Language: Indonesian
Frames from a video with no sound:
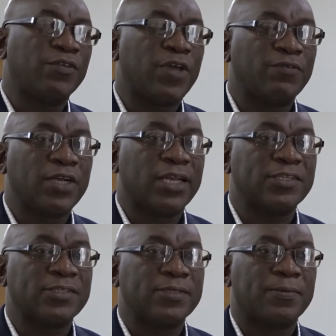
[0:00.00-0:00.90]

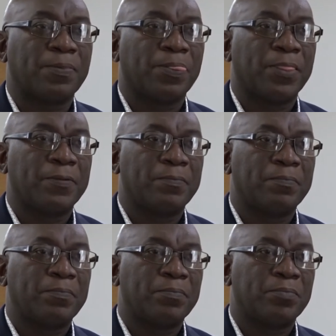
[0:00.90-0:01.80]
pitu utawa
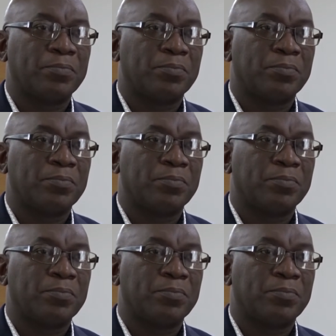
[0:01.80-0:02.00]
kelas 5